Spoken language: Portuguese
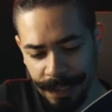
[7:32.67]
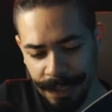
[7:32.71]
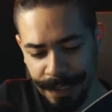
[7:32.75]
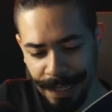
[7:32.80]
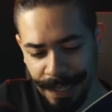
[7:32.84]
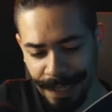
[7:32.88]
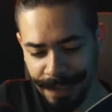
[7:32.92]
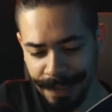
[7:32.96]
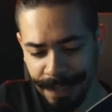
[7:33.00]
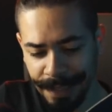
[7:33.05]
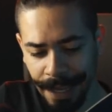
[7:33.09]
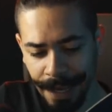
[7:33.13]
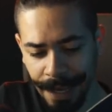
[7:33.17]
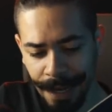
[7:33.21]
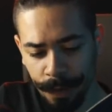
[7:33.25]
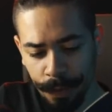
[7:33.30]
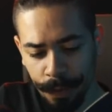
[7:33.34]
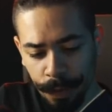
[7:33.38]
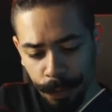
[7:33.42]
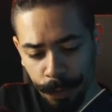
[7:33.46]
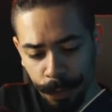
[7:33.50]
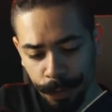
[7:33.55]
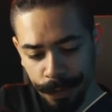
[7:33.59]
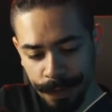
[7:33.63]
na terra
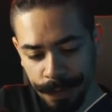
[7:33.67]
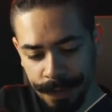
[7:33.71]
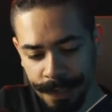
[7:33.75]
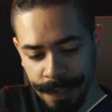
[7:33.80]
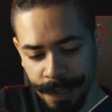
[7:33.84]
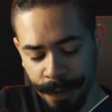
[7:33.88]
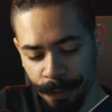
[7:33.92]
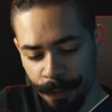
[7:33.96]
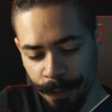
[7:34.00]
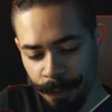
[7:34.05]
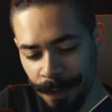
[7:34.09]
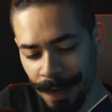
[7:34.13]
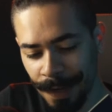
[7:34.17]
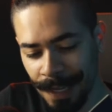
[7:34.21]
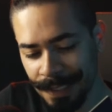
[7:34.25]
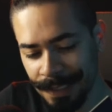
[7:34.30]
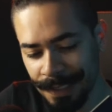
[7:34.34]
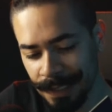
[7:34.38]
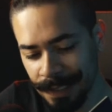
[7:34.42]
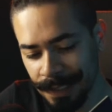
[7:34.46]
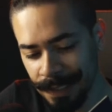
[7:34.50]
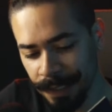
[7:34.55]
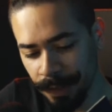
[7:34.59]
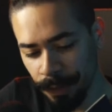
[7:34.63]
como no céu,
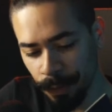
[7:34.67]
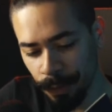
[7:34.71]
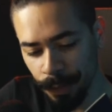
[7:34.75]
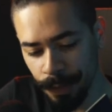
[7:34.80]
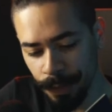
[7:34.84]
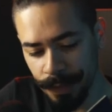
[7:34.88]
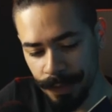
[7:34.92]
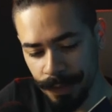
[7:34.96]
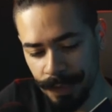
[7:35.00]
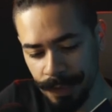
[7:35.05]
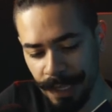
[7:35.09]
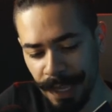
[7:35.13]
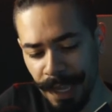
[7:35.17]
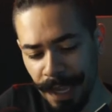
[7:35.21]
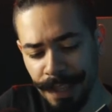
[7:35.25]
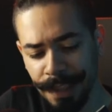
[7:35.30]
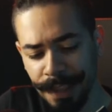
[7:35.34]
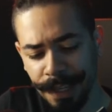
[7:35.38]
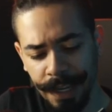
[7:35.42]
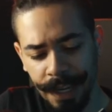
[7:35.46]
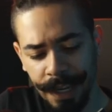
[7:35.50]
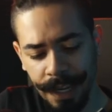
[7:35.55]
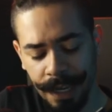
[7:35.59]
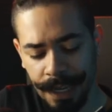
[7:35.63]
faça-se luz
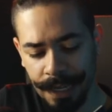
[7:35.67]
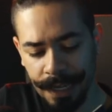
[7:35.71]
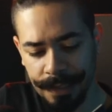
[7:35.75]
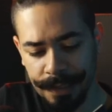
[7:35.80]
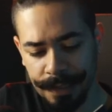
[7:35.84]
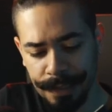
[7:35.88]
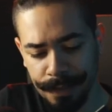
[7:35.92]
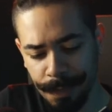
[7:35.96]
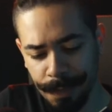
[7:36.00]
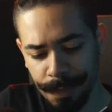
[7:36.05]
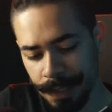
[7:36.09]
entre galáxias,